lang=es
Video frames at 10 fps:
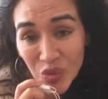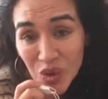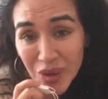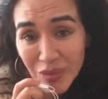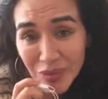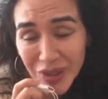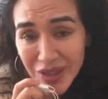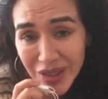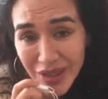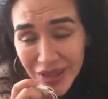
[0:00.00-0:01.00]
nueva, para
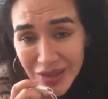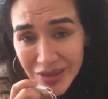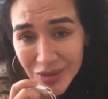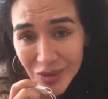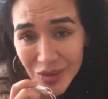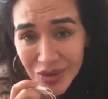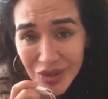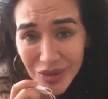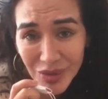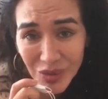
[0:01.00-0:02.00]
nada las
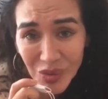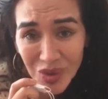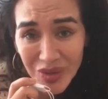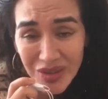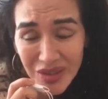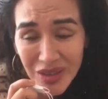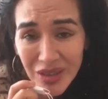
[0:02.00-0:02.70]
tecnologías son nuevas,